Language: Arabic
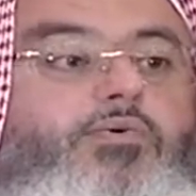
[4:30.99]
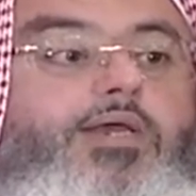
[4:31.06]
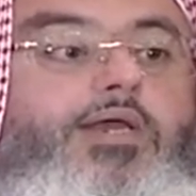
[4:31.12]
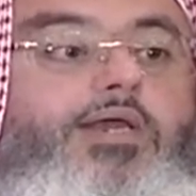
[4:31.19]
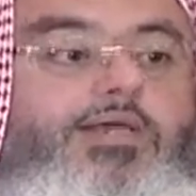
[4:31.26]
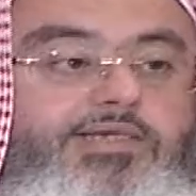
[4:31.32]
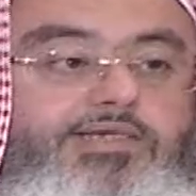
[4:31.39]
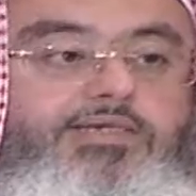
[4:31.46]
هو
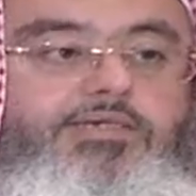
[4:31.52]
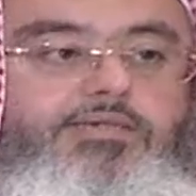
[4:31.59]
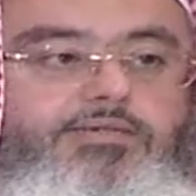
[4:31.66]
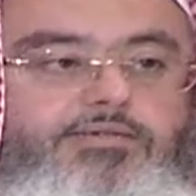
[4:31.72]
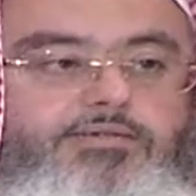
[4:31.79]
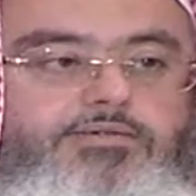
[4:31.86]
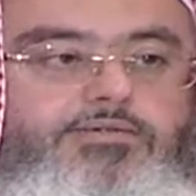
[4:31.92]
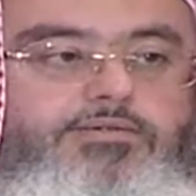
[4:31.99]
الحي
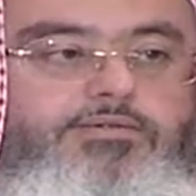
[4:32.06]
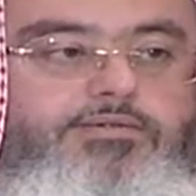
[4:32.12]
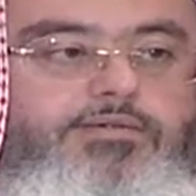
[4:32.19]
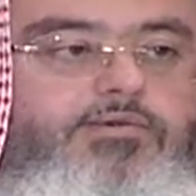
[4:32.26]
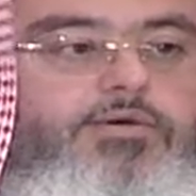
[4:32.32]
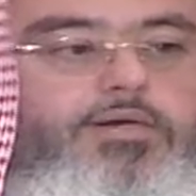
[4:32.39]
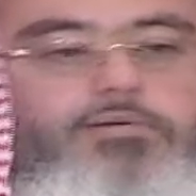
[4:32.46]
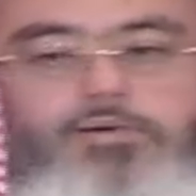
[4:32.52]

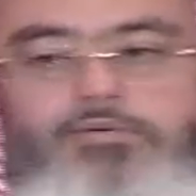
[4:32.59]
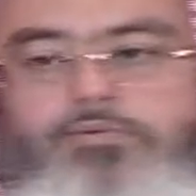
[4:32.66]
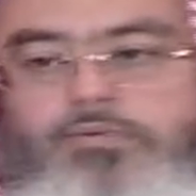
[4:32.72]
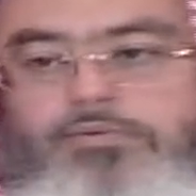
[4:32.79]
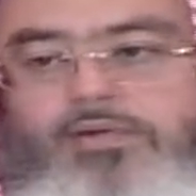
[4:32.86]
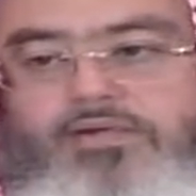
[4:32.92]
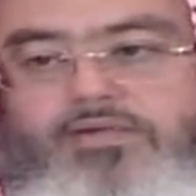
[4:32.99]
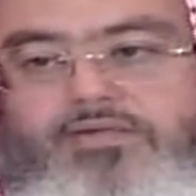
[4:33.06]
هو
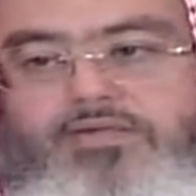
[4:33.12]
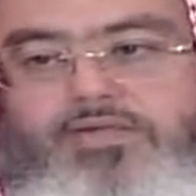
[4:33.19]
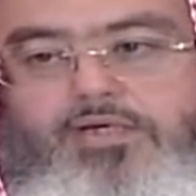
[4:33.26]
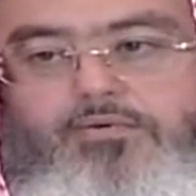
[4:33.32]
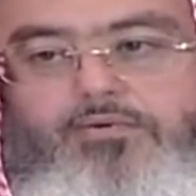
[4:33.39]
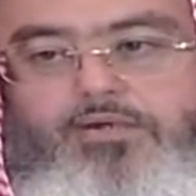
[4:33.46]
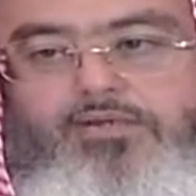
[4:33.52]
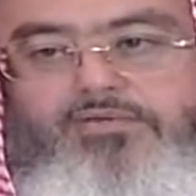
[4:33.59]
المأمور بأخذ
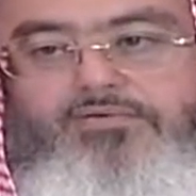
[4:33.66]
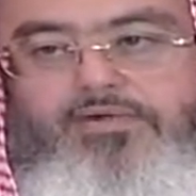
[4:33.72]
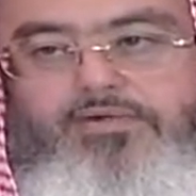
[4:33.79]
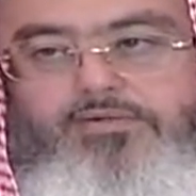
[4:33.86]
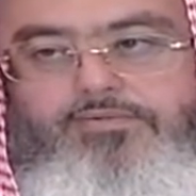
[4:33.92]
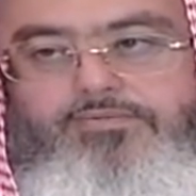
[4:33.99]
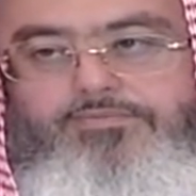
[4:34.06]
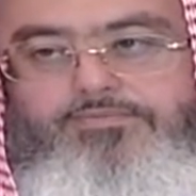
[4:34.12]
الشعر والأظفار